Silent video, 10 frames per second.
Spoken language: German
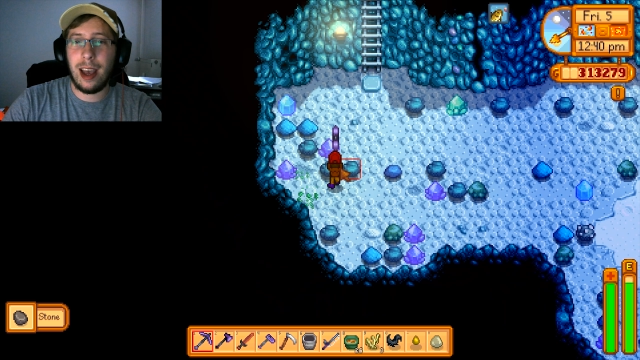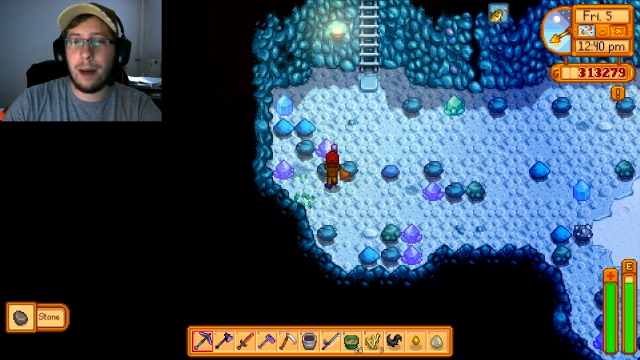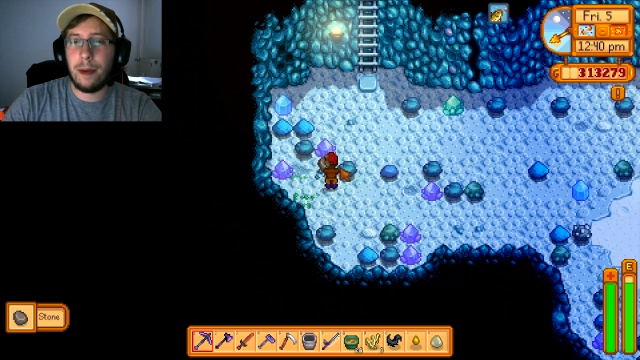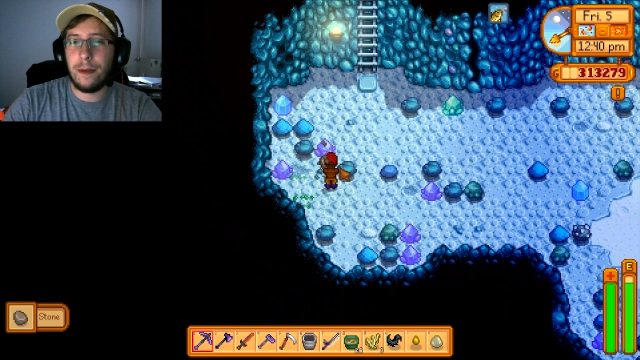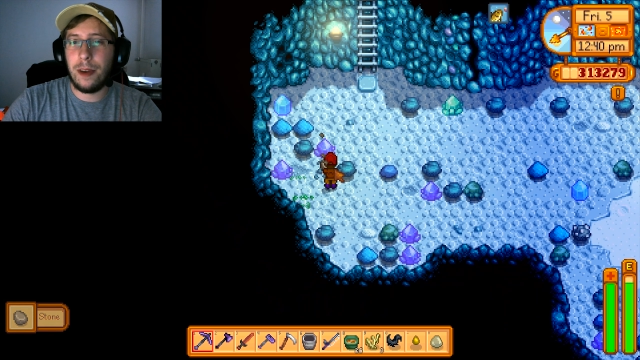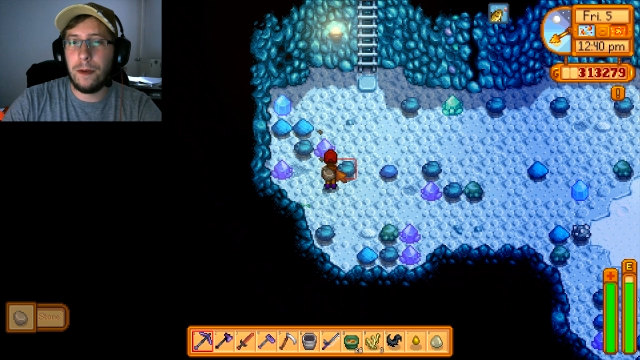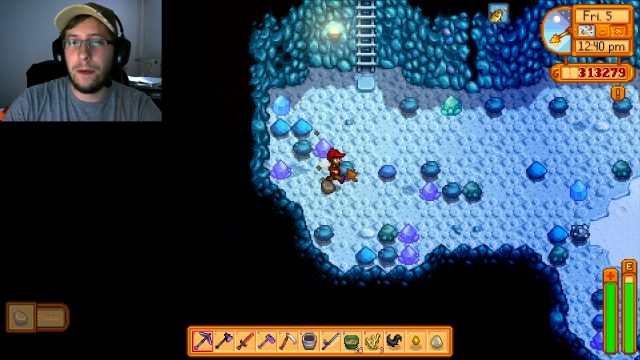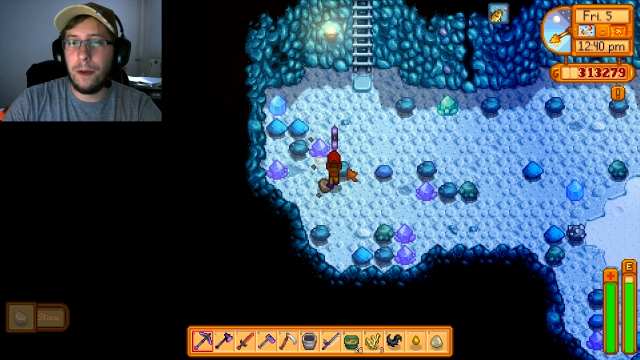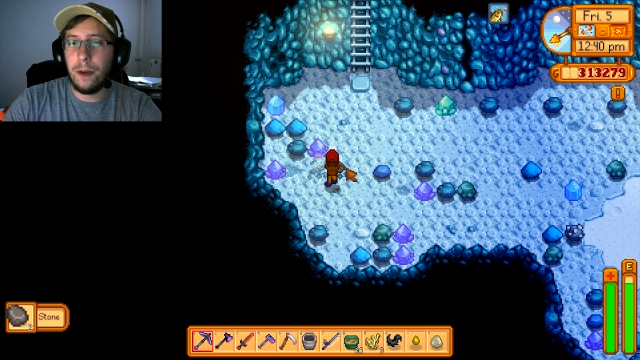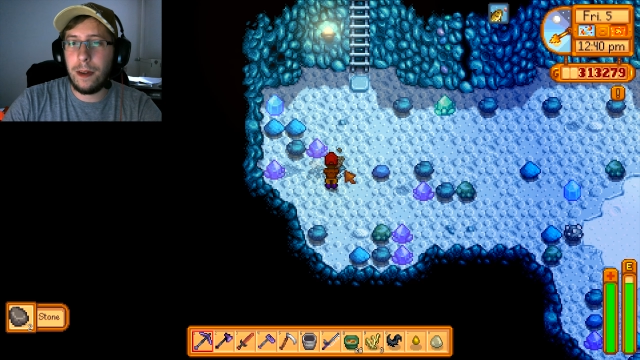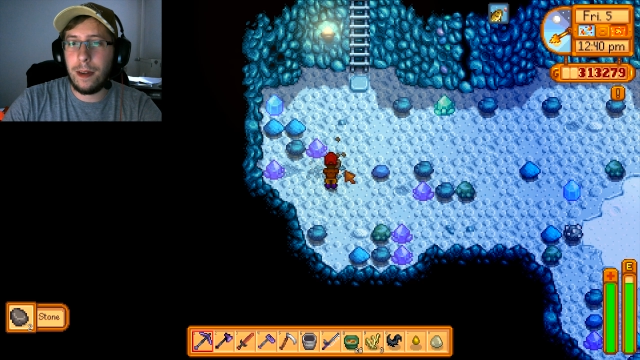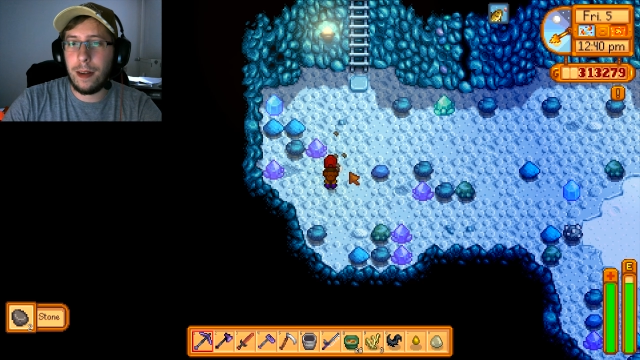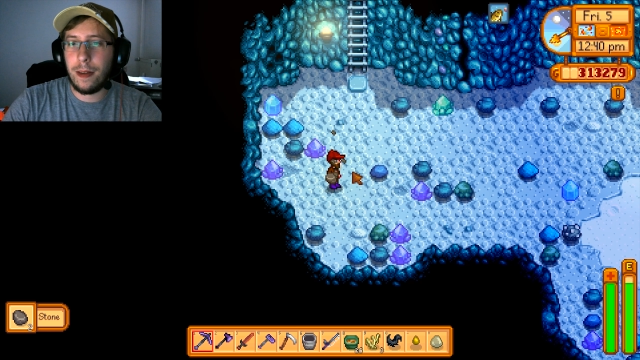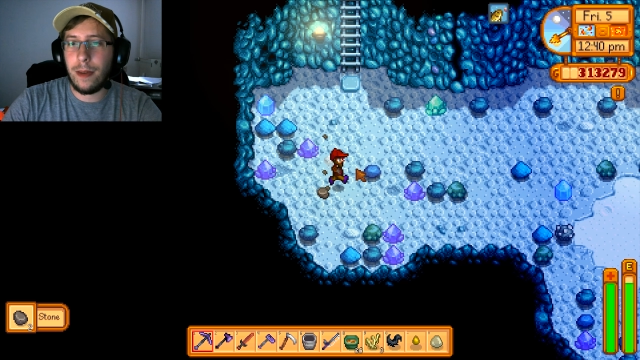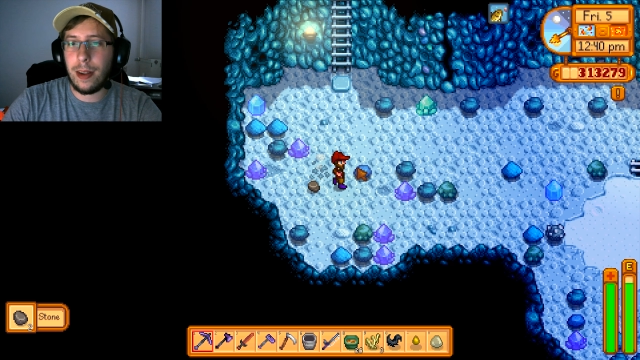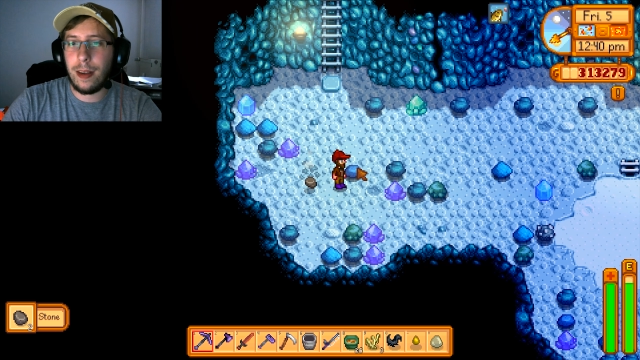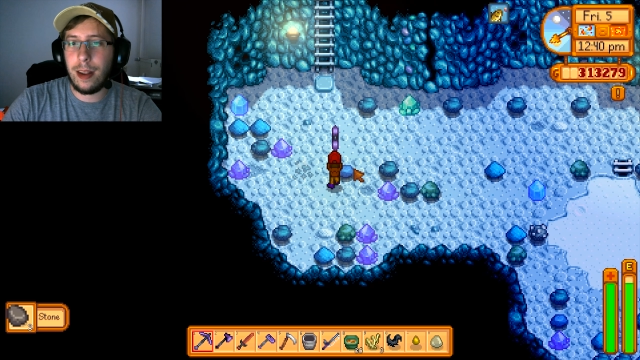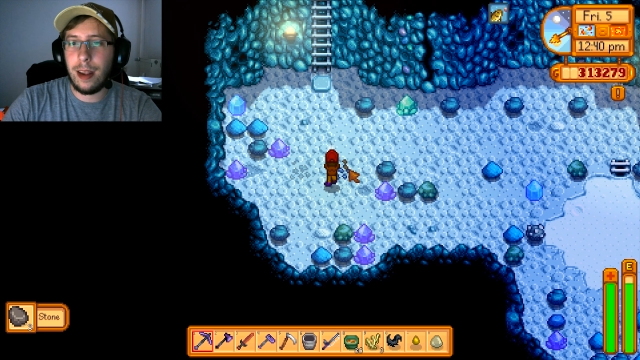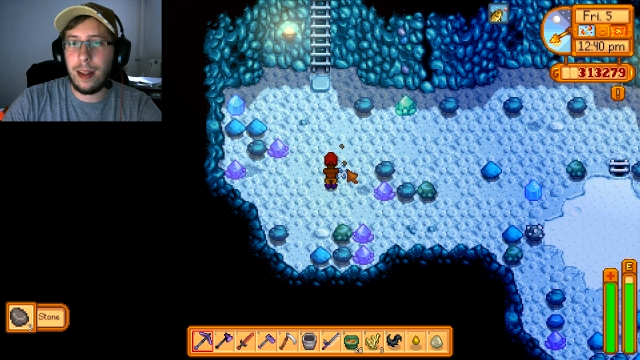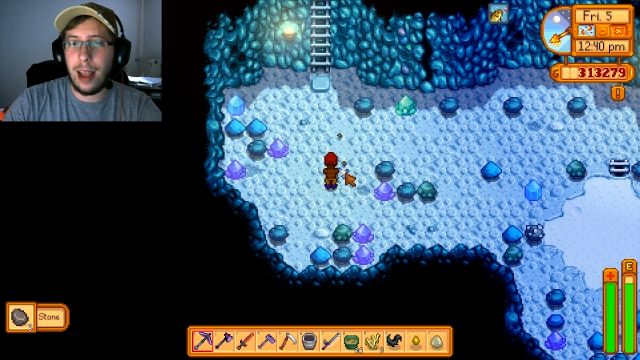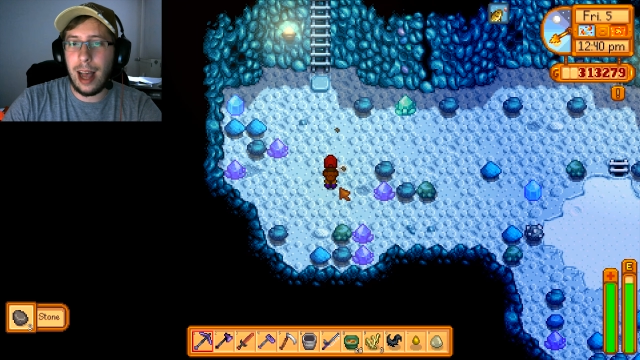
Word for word: Aber wenn du wüsstest, was ich in den